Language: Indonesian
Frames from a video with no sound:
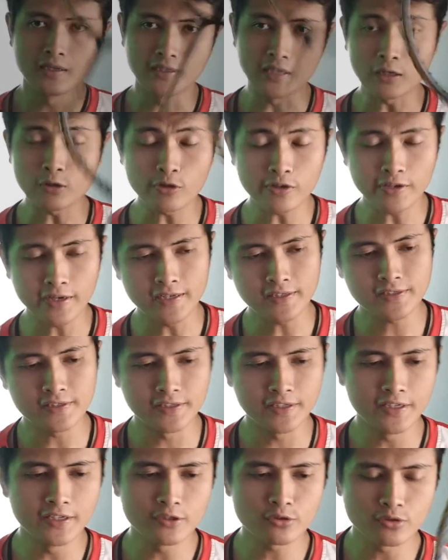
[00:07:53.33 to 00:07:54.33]
Ya oke guys,
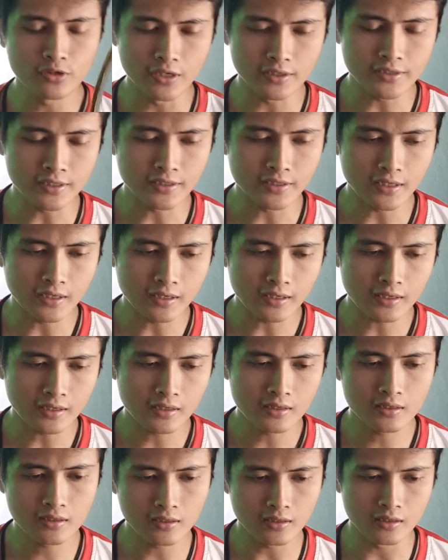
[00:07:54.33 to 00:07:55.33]
jadi ini sudah saya
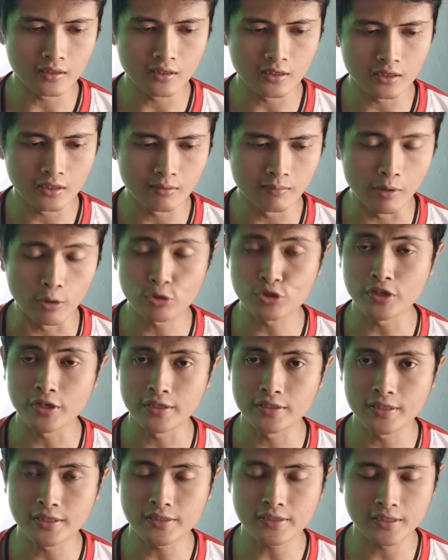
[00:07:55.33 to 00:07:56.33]
uh, barusan
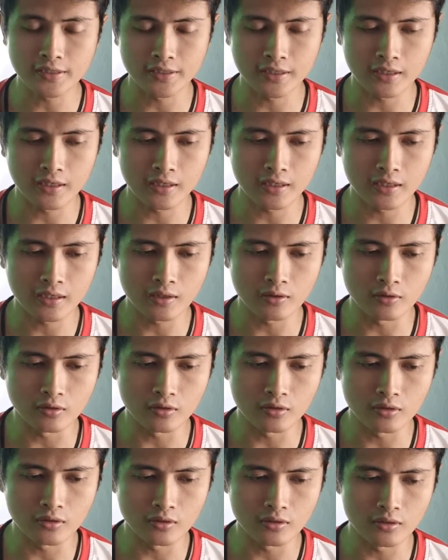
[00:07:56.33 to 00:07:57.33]
aja saya
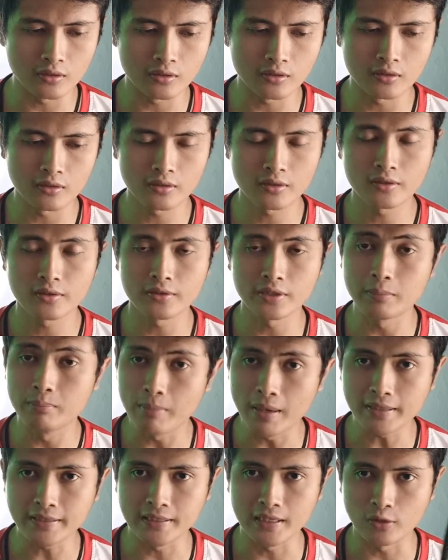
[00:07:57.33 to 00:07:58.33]
uh,
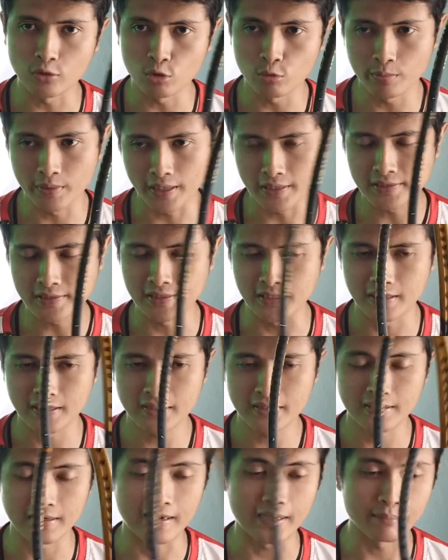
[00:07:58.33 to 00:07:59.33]
timbang ya untuk beratnya.
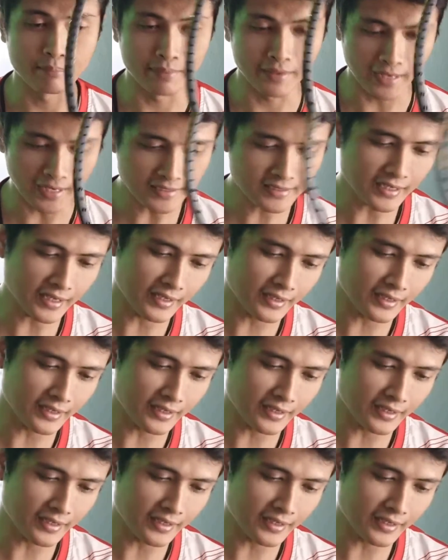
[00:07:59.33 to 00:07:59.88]
Nah, beratnya